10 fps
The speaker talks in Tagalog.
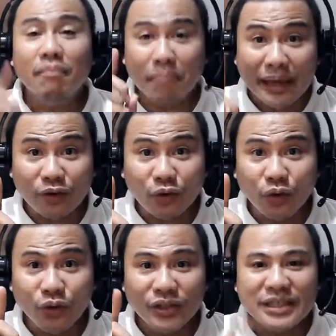
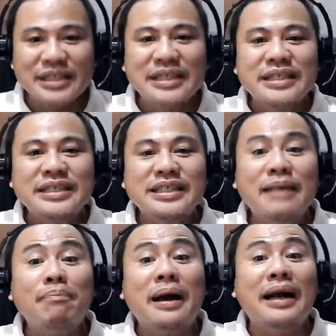Pero, sa
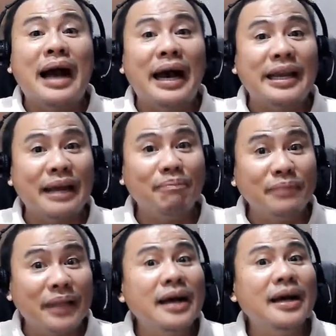paghahanap
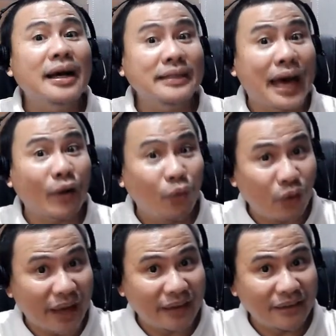ng
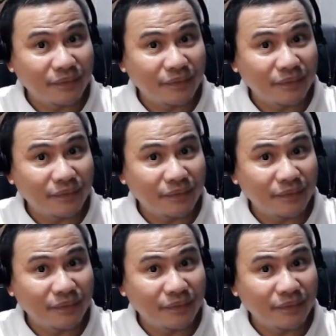katarungan.